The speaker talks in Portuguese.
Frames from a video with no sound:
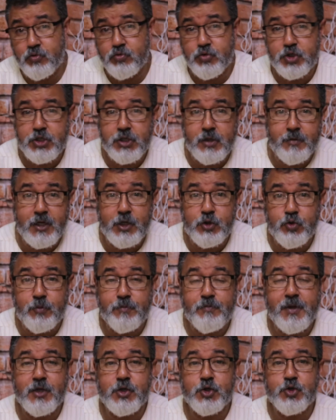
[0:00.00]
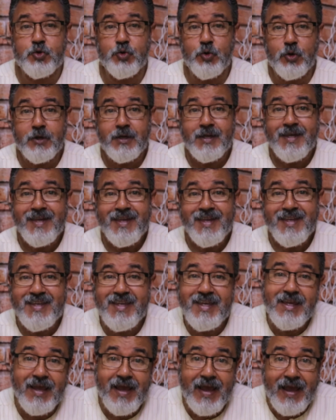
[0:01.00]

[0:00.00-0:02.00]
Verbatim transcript: um chamado pastor, que